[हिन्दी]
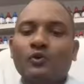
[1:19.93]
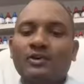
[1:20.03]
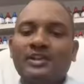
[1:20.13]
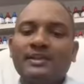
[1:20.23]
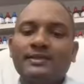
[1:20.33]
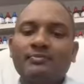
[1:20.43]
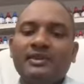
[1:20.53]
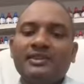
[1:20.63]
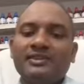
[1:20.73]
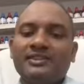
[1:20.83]
प्रोटीन
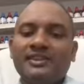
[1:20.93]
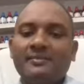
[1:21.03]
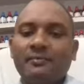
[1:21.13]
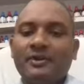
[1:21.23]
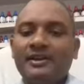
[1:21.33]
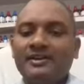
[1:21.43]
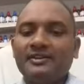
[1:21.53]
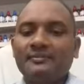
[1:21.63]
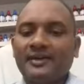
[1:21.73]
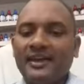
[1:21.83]
इसमें थ्री
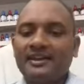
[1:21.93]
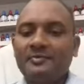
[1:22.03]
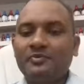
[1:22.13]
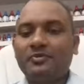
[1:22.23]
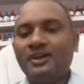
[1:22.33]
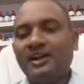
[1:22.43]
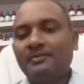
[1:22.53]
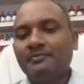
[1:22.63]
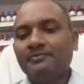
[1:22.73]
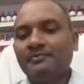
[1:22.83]
पॉइंट फाइव टू
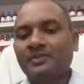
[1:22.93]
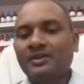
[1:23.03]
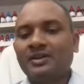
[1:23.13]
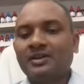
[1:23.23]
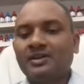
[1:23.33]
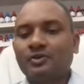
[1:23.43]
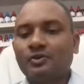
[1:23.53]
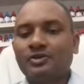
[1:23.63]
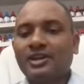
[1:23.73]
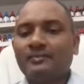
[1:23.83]
ग्राम
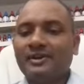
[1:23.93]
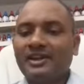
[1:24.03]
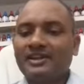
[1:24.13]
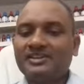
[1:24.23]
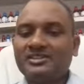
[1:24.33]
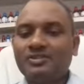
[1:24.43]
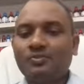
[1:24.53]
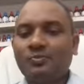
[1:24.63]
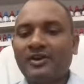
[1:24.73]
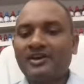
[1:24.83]
टोटल फैट
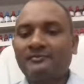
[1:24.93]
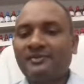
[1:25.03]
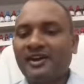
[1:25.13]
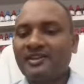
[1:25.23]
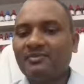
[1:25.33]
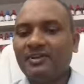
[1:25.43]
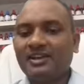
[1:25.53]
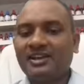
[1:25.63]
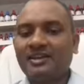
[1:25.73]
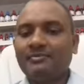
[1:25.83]
जीरो पॉइंट फाइव
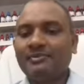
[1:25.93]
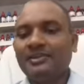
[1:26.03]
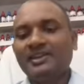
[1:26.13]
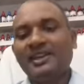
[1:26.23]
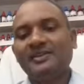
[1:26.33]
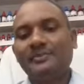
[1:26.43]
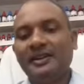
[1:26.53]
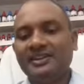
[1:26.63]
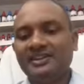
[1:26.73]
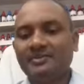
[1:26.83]
वन ग्राम यानी
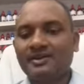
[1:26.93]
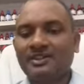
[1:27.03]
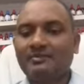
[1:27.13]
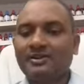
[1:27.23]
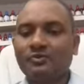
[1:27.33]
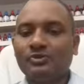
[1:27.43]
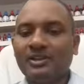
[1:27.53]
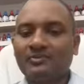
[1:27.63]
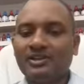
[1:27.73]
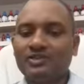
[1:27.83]
फैट की मात्रा
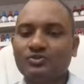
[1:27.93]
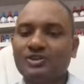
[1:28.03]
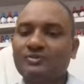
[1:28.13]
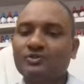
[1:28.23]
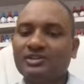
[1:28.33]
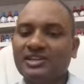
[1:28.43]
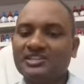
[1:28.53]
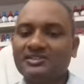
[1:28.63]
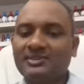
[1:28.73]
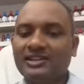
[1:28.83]
बिल्कुल कम है जो कि बहुत ही
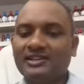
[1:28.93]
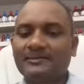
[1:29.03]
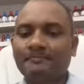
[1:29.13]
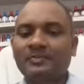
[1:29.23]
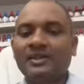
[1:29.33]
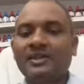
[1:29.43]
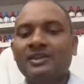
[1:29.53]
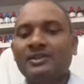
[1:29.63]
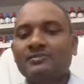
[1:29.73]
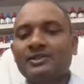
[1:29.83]
अच्छी बात है
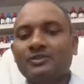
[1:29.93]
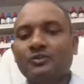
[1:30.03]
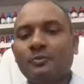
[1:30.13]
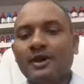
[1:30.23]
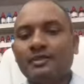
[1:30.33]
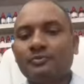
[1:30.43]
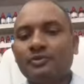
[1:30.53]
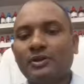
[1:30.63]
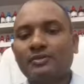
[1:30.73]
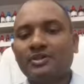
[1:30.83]
मित्रों
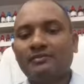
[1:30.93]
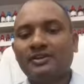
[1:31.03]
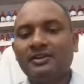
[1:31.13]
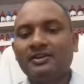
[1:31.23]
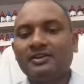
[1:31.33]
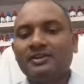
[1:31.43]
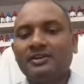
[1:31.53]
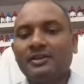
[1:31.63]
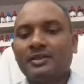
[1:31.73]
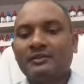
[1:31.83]
फास्फोरस सेवन
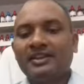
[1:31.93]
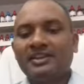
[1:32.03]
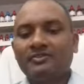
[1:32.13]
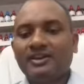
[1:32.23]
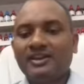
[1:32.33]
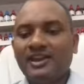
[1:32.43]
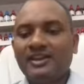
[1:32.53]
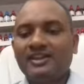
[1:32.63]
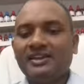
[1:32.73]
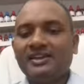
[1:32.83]
सेवेंटी वन
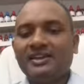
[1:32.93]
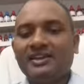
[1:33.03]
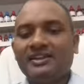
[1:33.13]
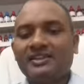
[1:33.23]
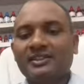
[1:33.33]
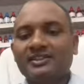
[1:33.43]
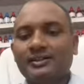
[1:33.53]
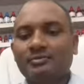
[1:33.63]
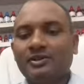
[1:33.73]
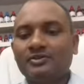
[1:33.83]
यानी कि इकहत्तर
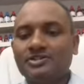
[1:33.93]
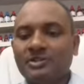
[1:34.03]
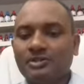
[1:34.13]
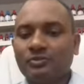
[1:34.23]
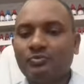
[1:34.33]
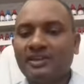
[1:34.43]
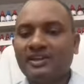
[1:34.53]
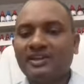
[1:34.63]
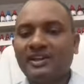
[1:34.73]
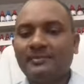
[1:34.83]
दशमलव छः दो
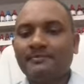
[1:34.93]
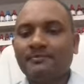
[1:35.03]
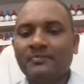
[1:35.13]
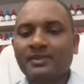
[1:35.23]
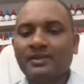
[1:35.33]
मिलीग्राम